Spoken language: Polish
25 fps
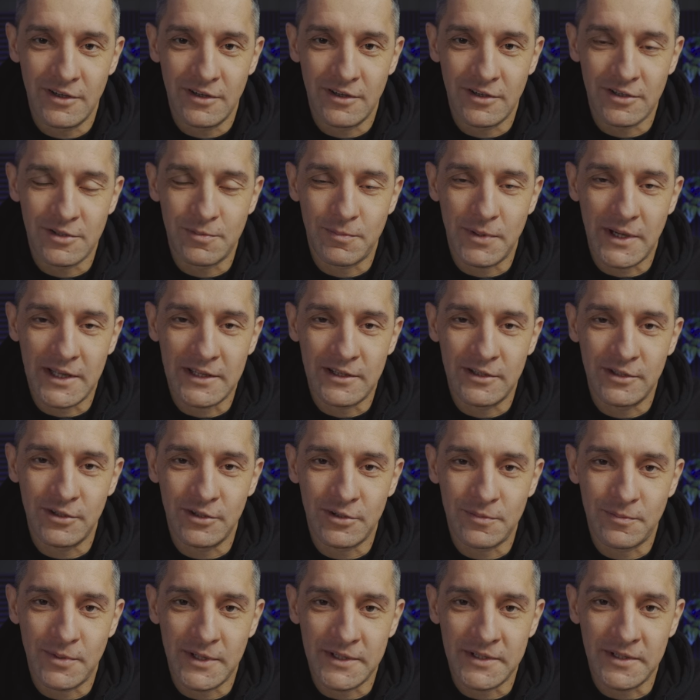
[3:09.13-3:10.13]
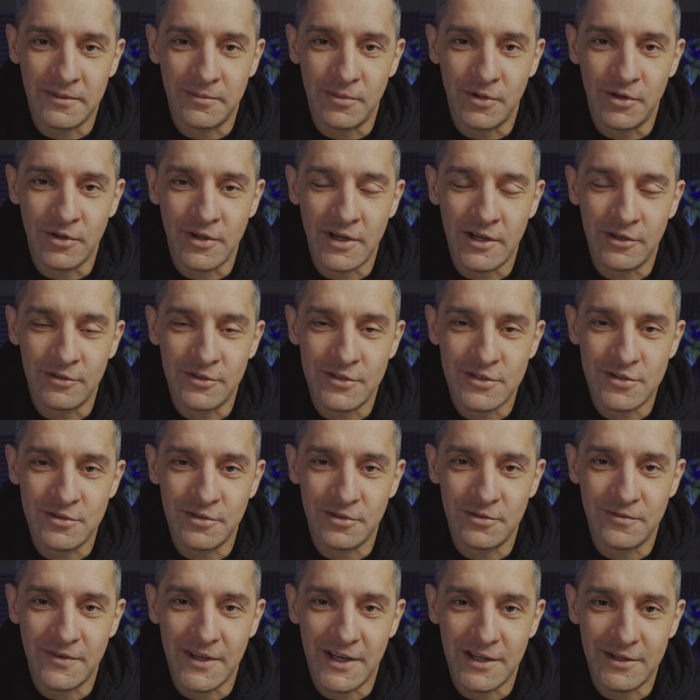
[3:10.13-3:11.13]
odpadli od Pana Boga, odeszli
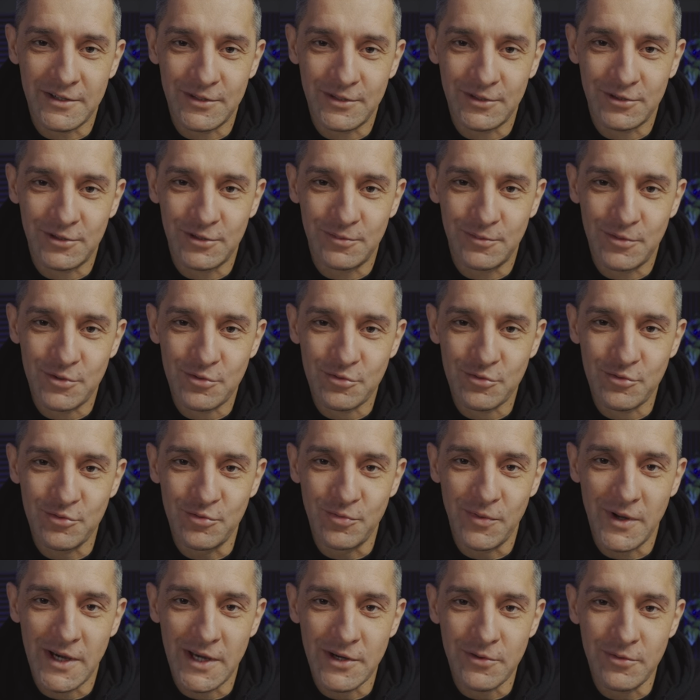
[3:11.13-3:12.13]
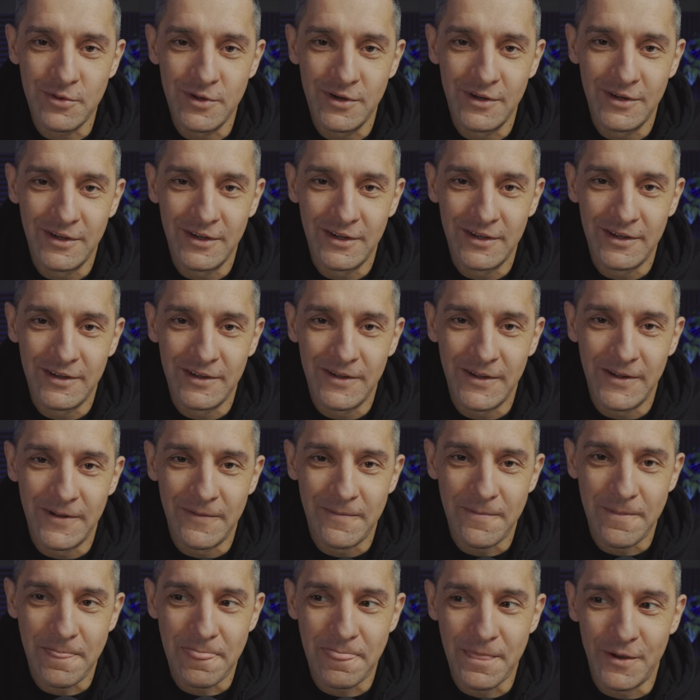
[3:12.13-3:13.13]
od wiary, to Ty byś umarł?
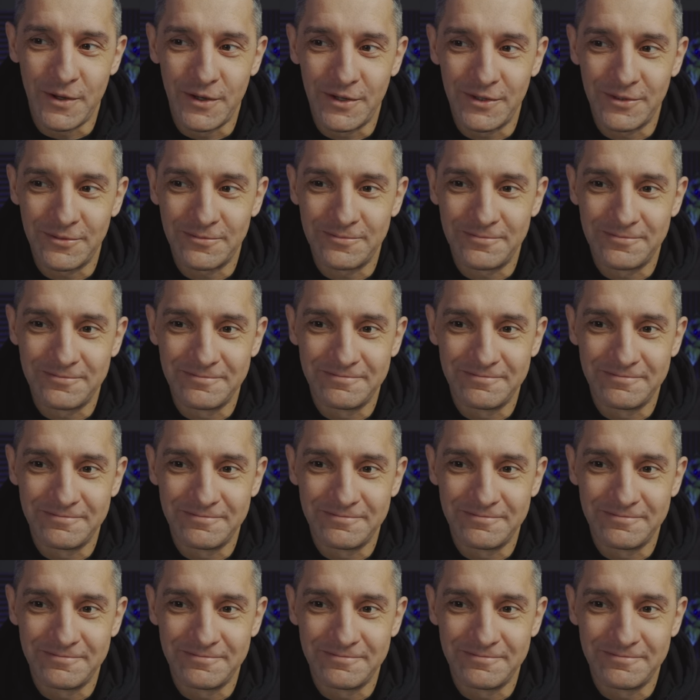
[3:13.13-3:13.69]
No,